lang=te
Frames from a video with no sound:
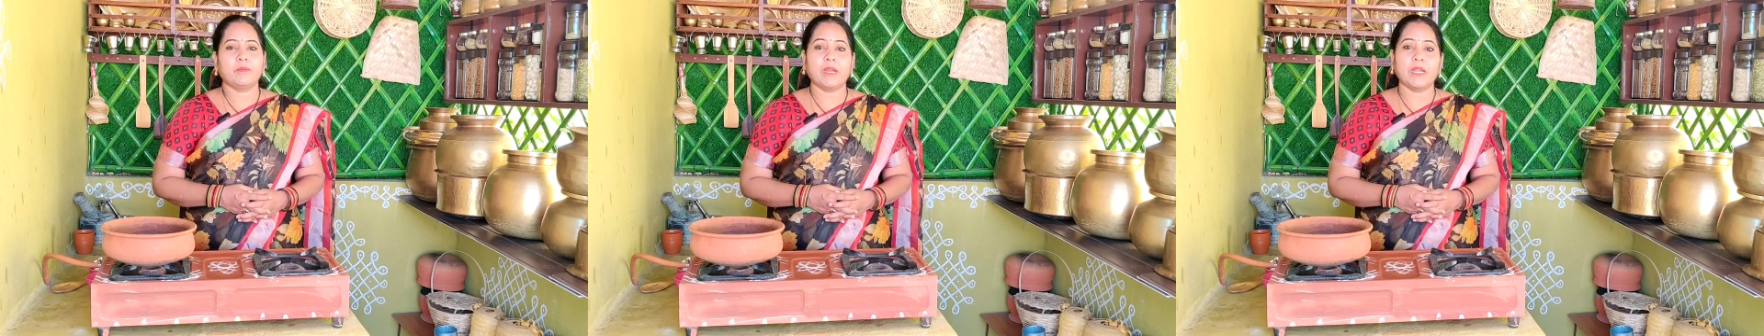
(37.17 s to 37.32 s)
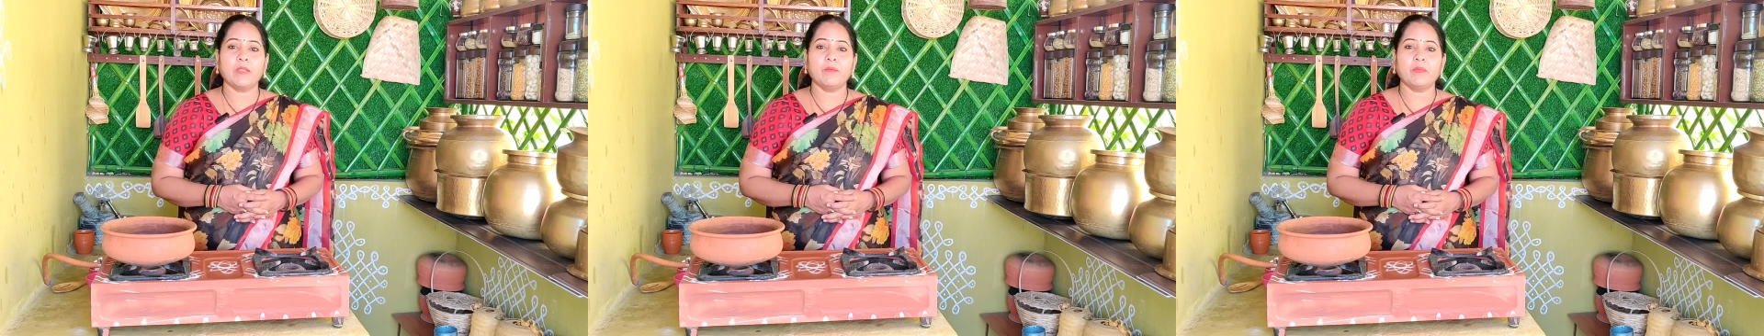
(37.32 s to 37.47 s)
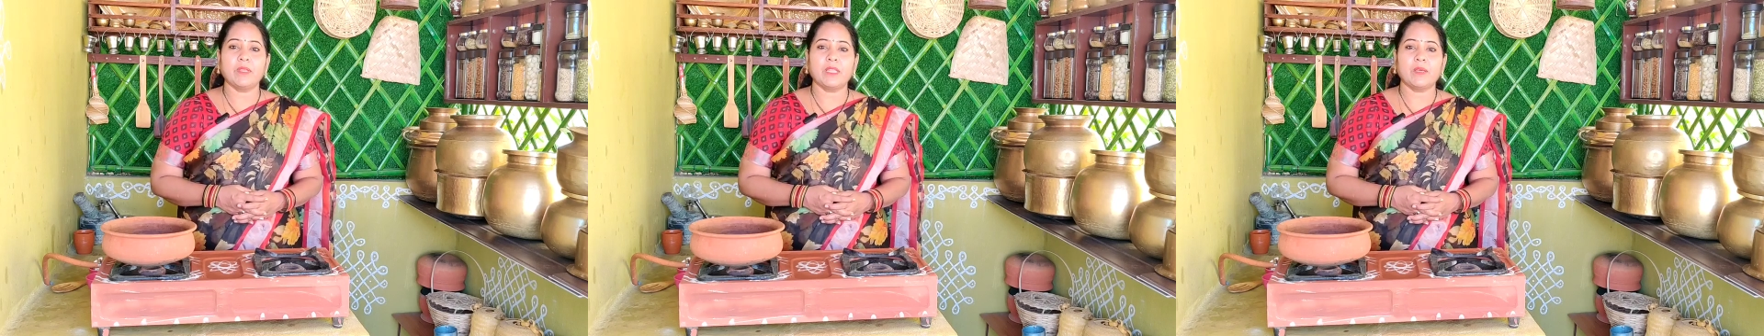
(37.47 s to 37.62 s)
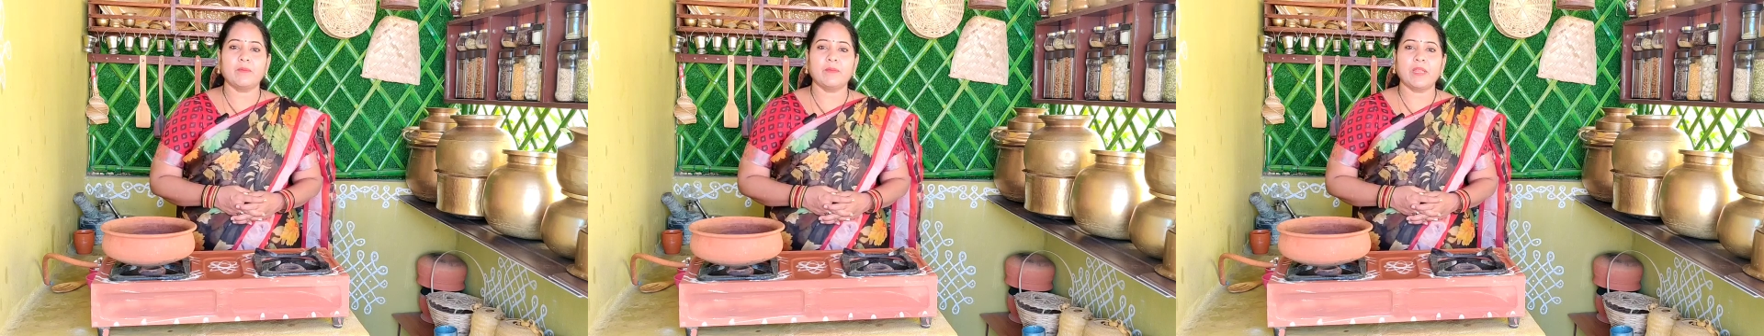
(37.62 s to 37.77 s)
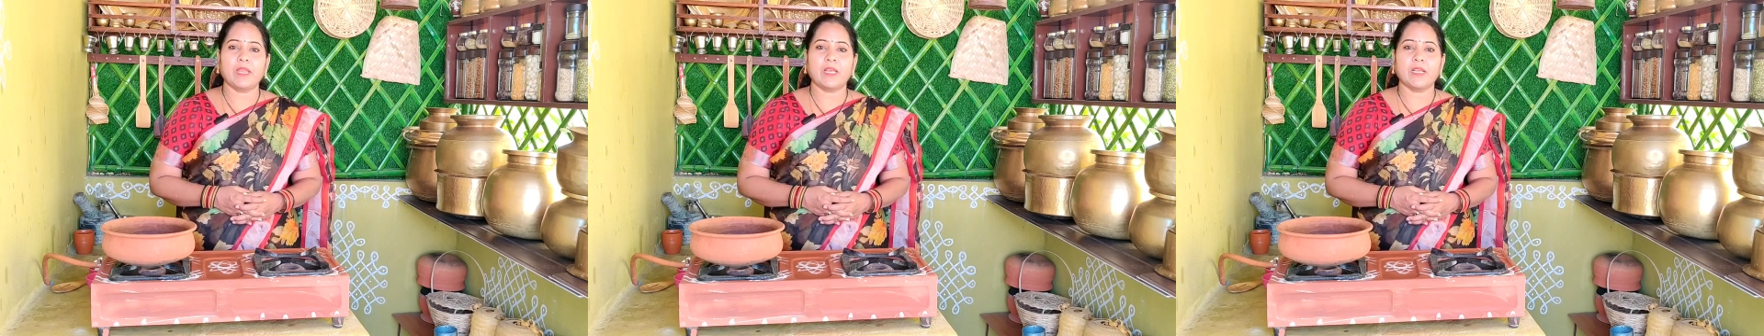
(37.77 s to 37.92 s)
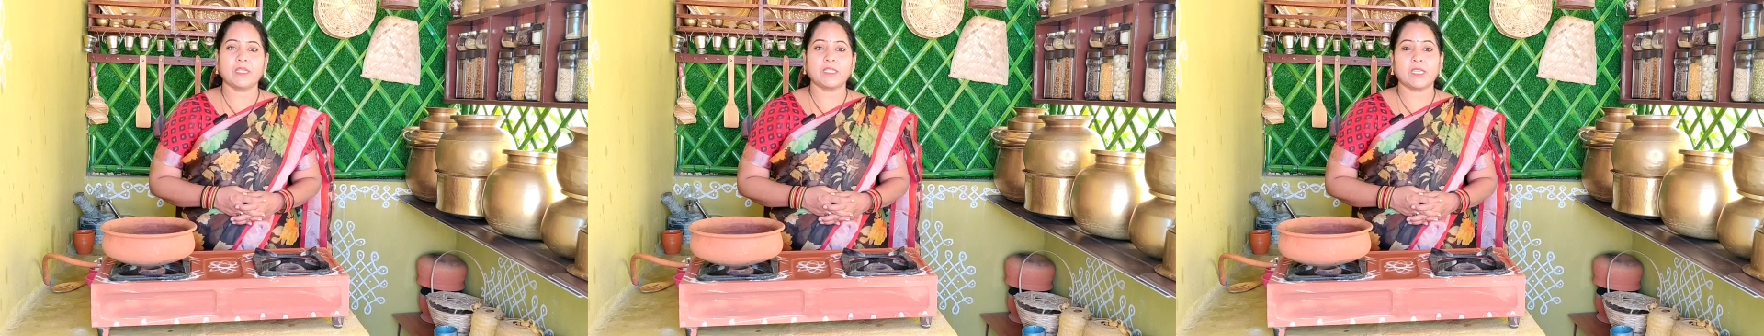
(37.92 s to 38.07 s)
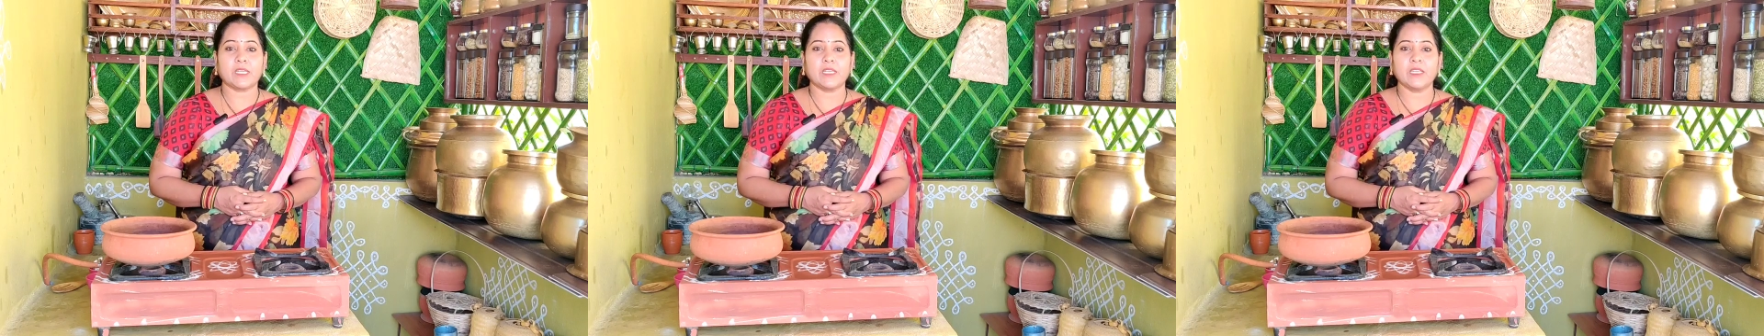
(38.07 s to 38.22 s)
బండి మీద
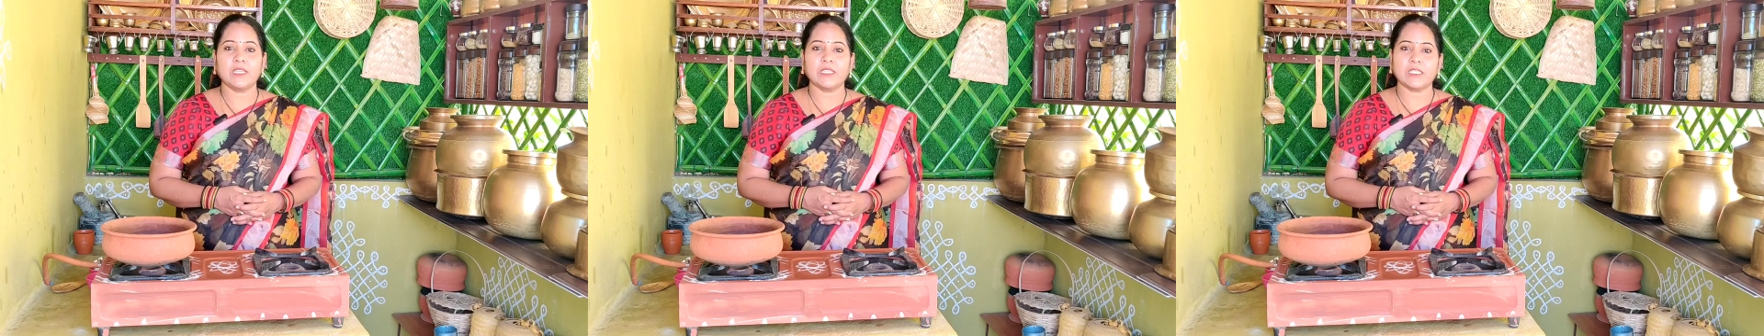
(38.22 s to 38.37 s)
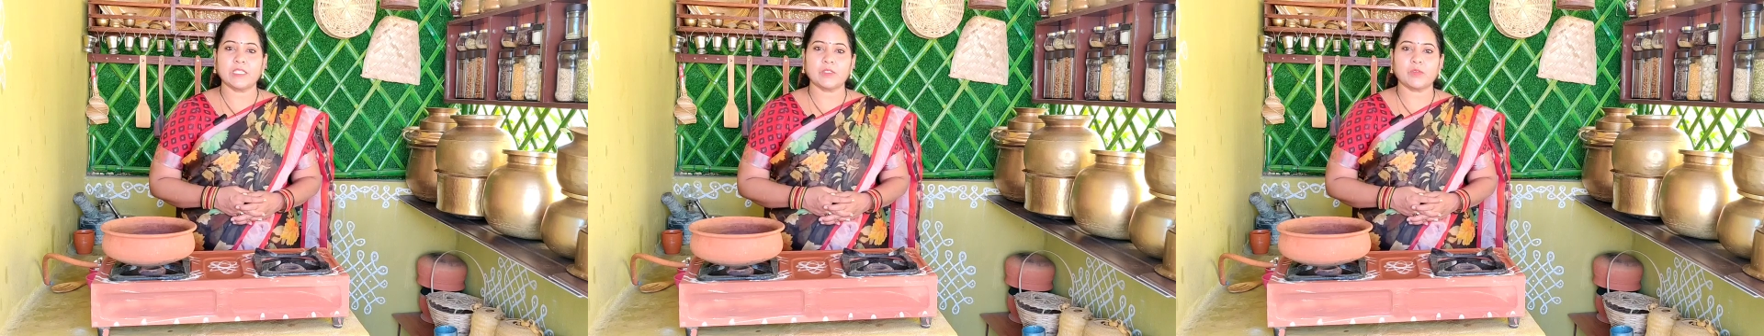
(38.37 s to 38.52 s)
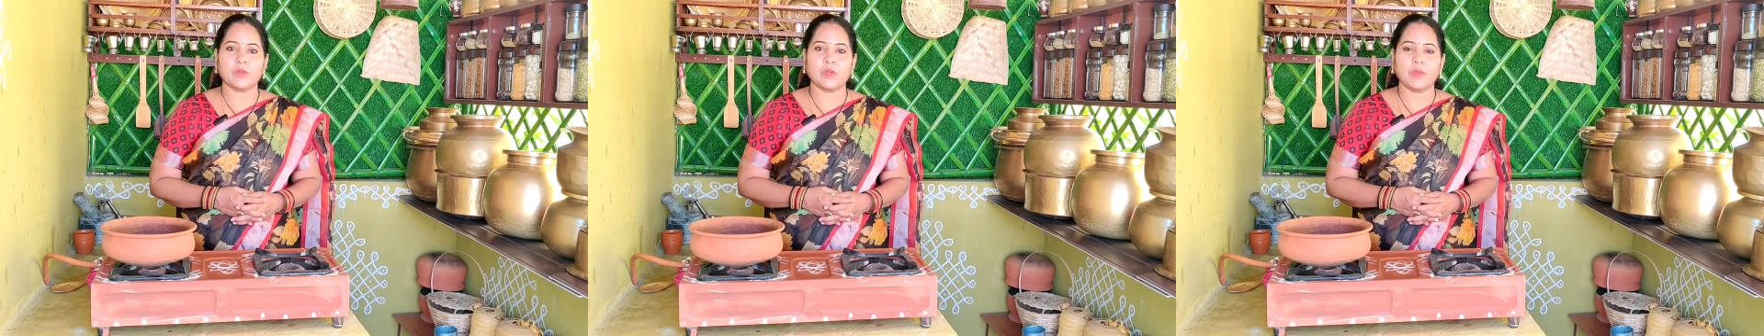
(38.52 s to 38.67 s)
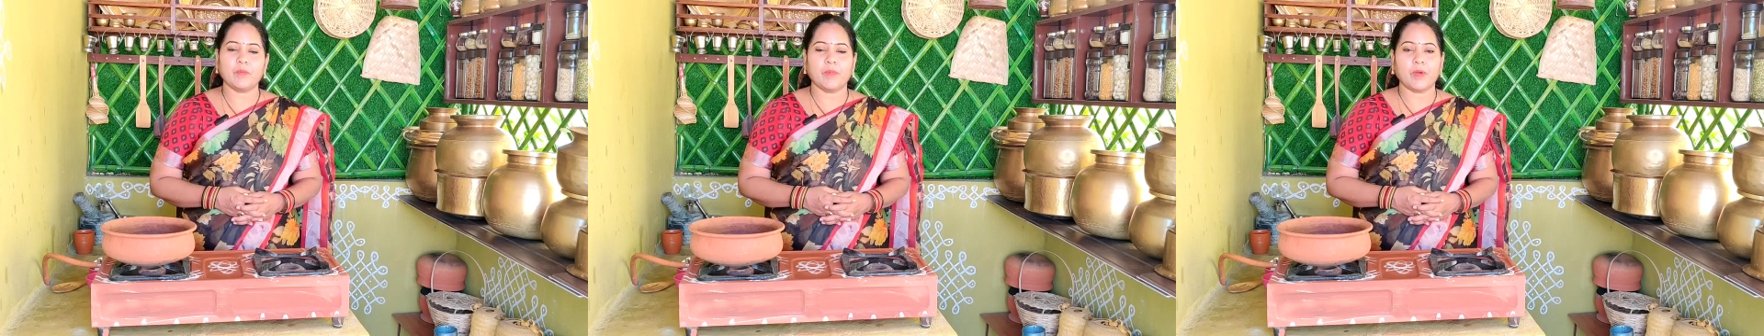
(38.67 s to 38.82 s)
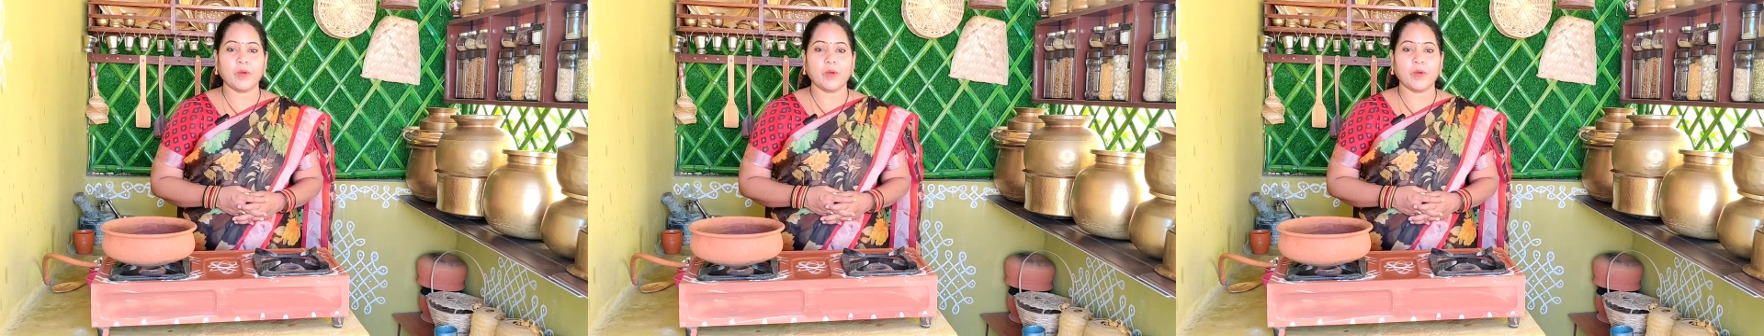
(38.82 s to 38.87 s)
అమ్మేలాగా చట్నీలు చేసుకుంటే